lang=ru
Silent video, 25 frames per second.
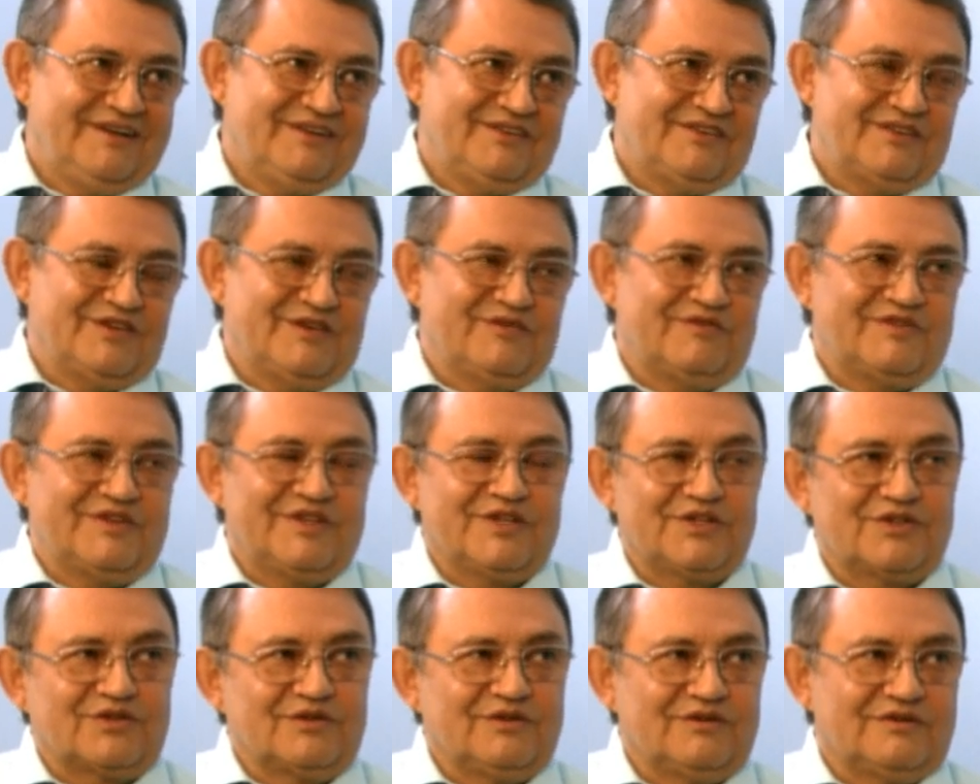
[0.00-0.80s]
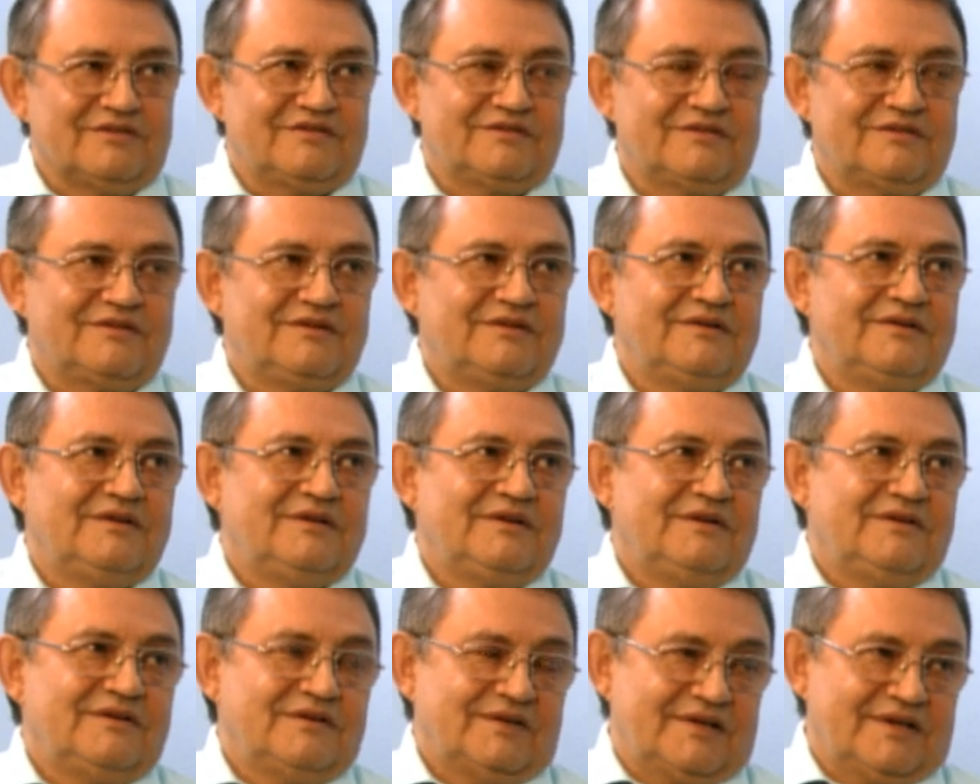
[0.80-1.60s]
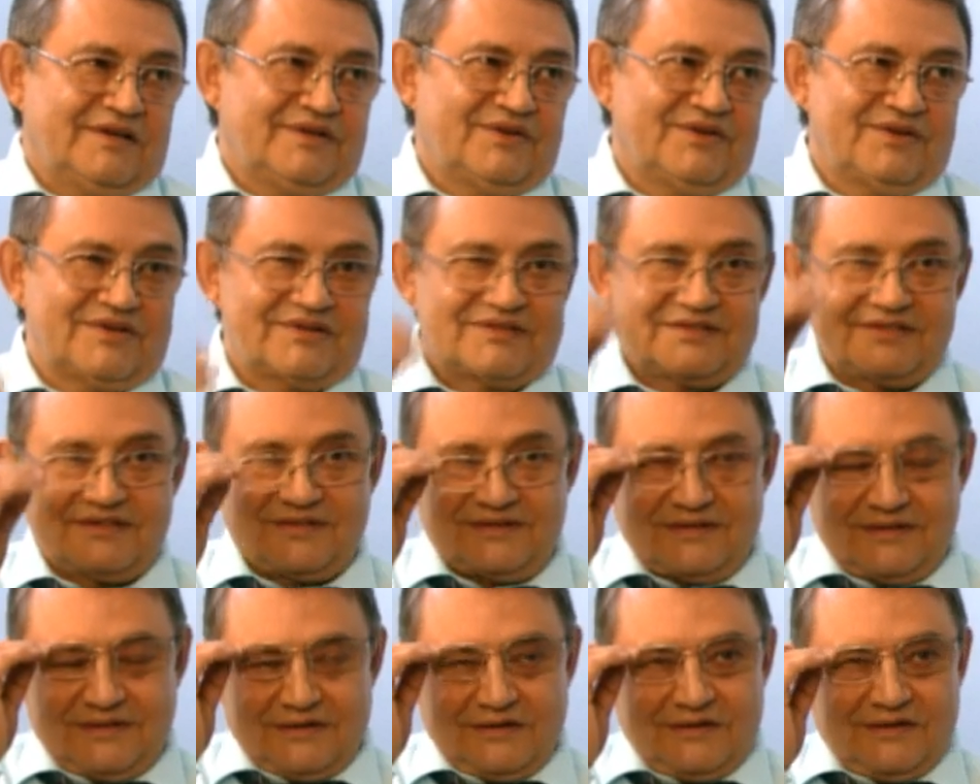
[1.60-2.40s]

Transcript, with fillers: чем Процентов, внизу. Да? Конечно. Угу.